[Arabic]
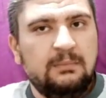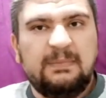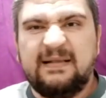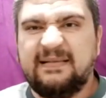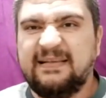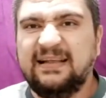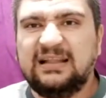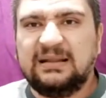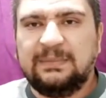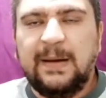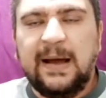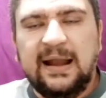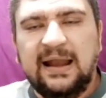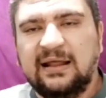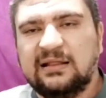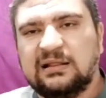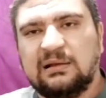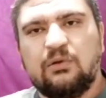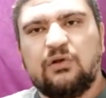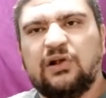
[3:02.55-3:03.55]
بس انت بقى
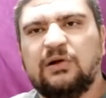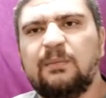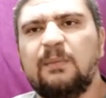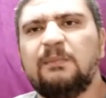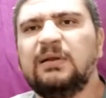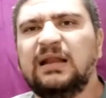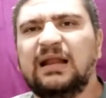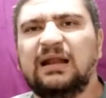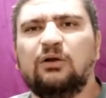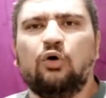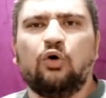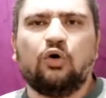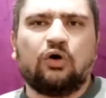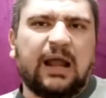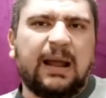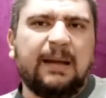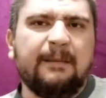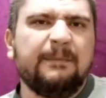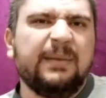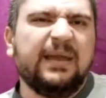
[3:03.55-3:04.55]
لا انت مصمم ان
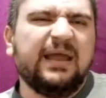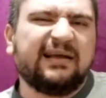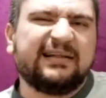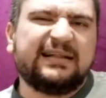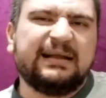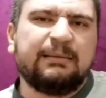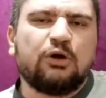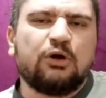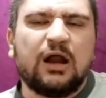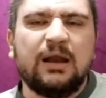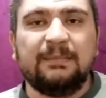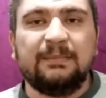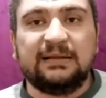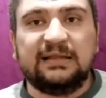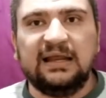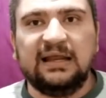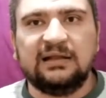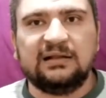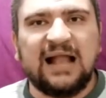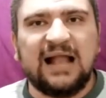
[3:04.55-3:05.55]
الحكام بيخدموا ريال
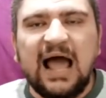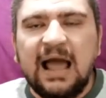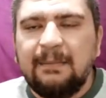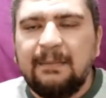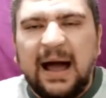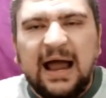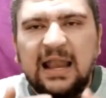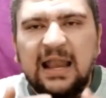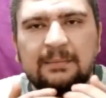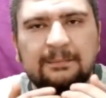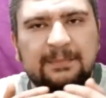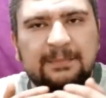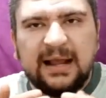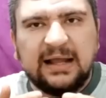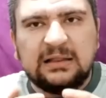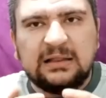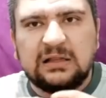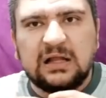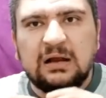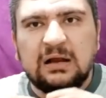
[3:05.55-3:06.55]
مدريد لا يا معلم
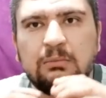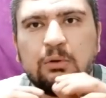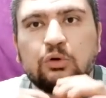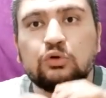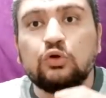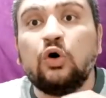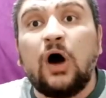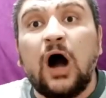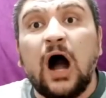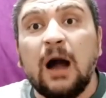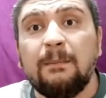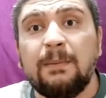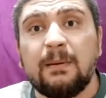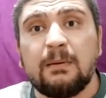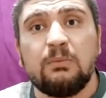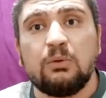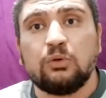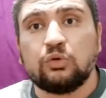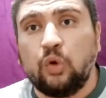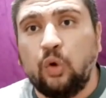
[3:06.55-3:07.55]
بجد الموضوع اكبر
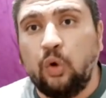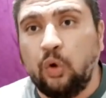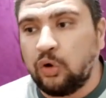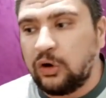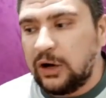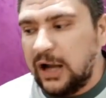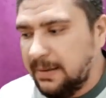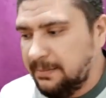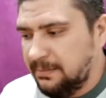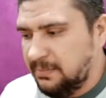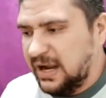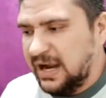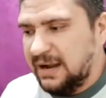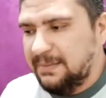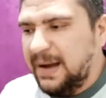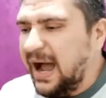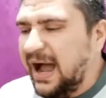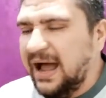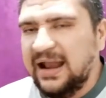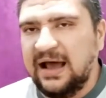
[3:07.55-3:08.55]
من موضوع حكام يا
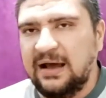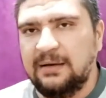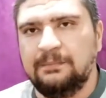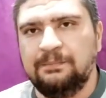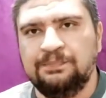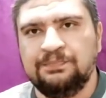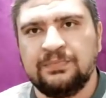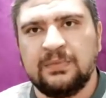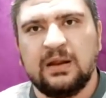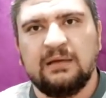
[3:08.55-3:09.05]
جماعه لا